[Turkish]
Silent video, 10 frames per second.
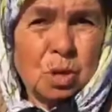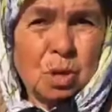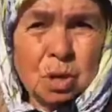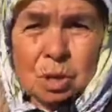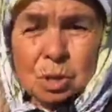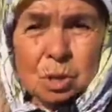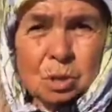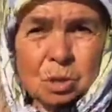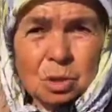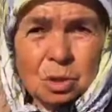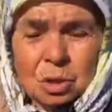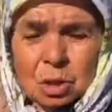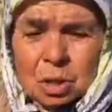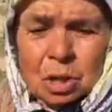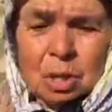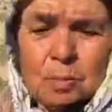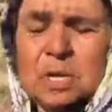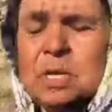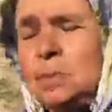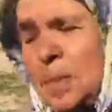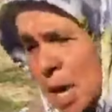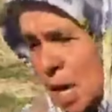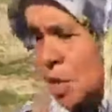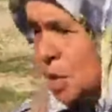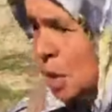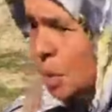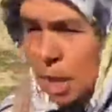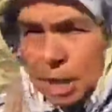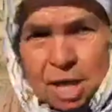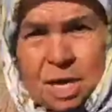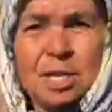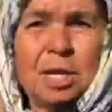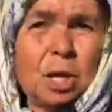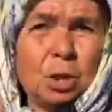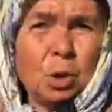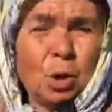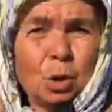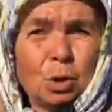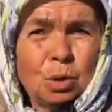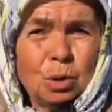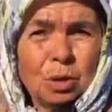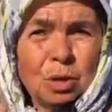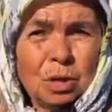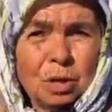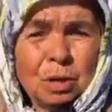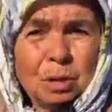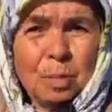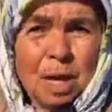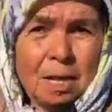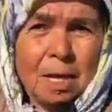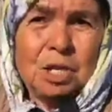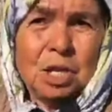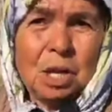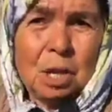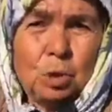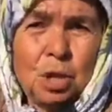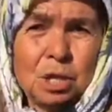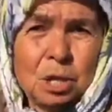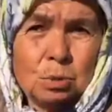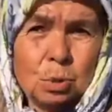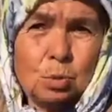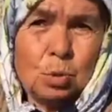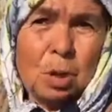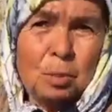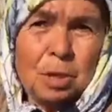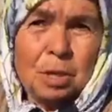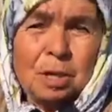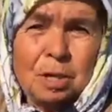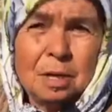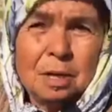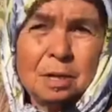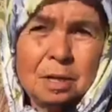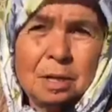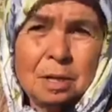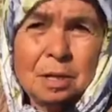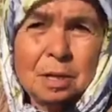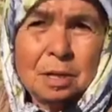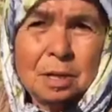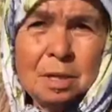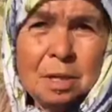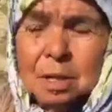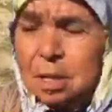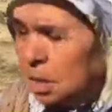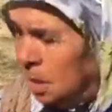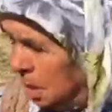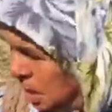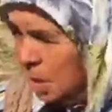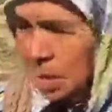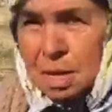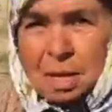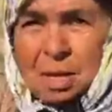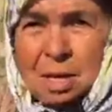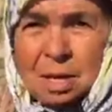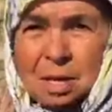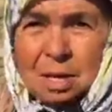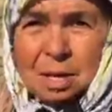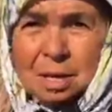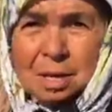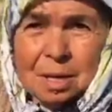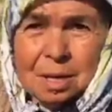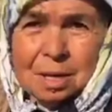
Siz niye takmıyorsunuz? E biz ben yaşlandım gar gençler takıyor. Ben ne edeceğim gar bu yaştan sonra Hayır, ama. sattığın ürünü takman lazım. Tak bir tane kafanı görmek istiyorum.